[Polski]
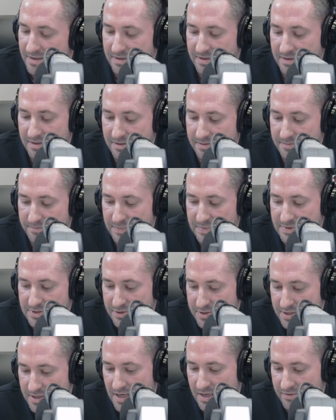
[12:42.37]
I
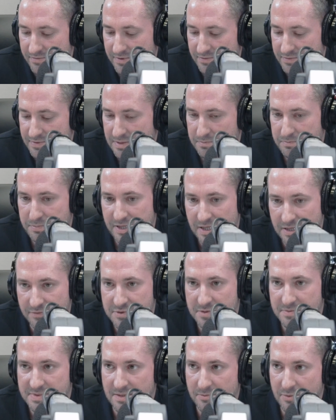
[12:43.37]
co ciekawe, w tym
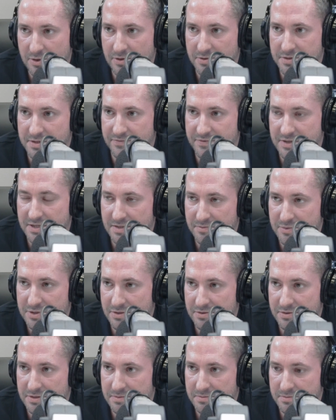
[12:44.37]
pierwszym samochodzie w
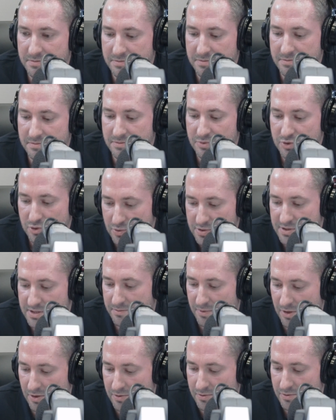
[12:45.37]
76
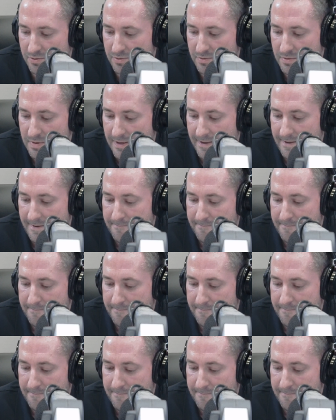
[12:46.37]
roku